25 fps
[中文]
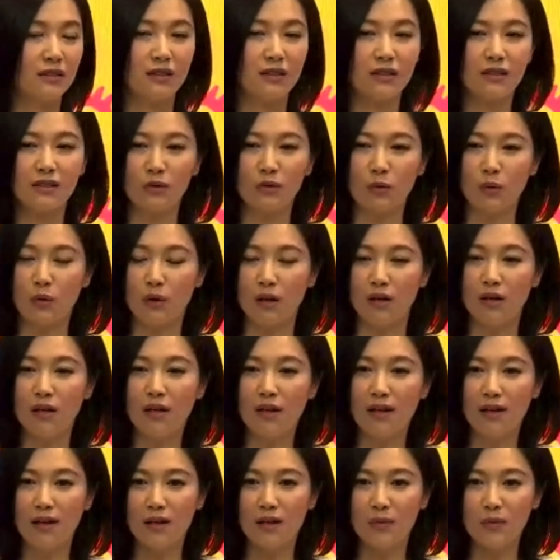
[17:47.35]
这是我
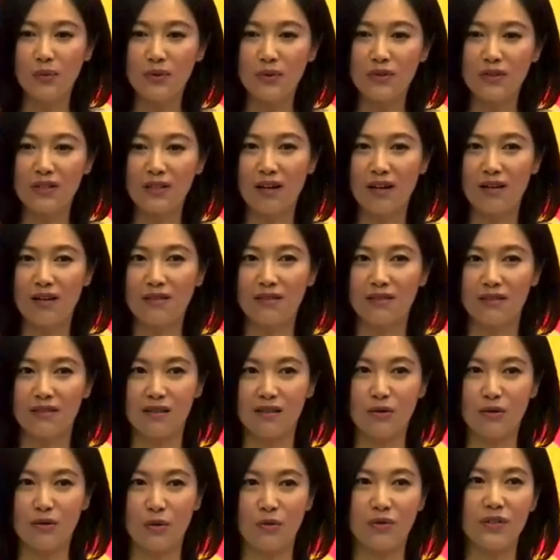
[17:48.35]
不知道，可能
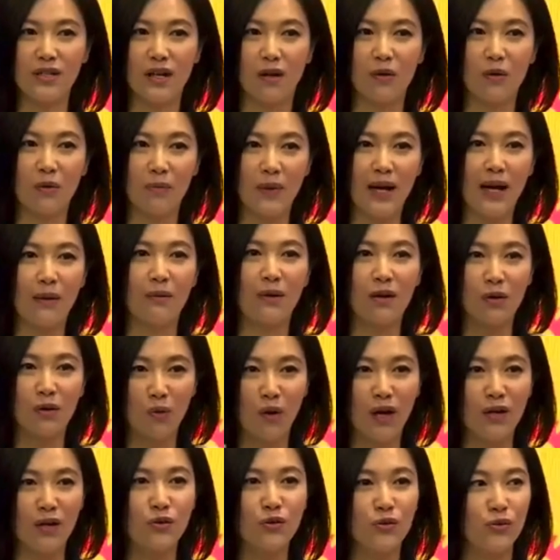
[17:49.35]
是从小我爸爸
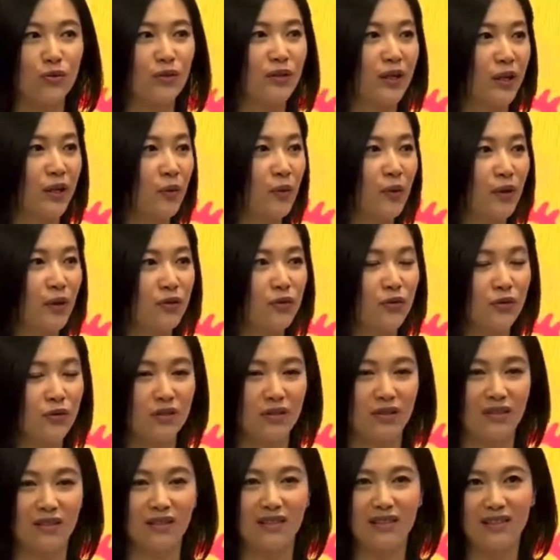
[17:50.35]
灌输给我，就
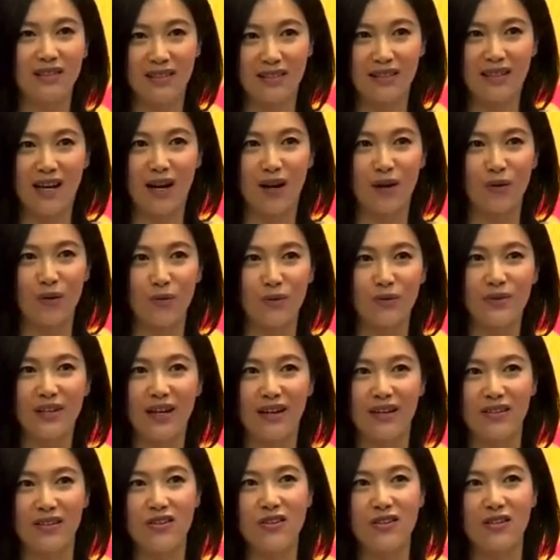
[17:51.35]
是世上无
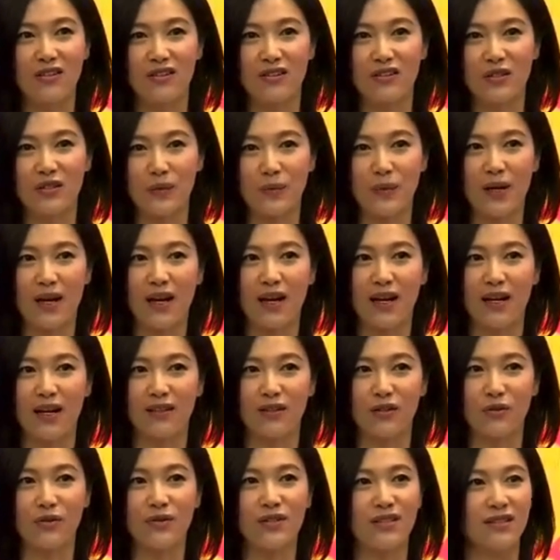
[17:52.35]
难事，只怕
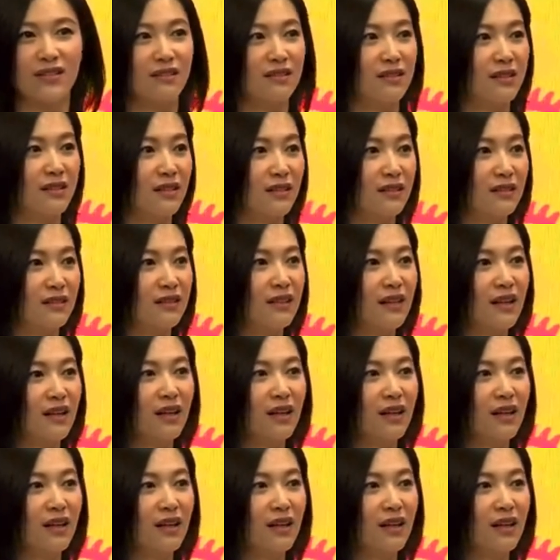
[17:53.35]
有心人。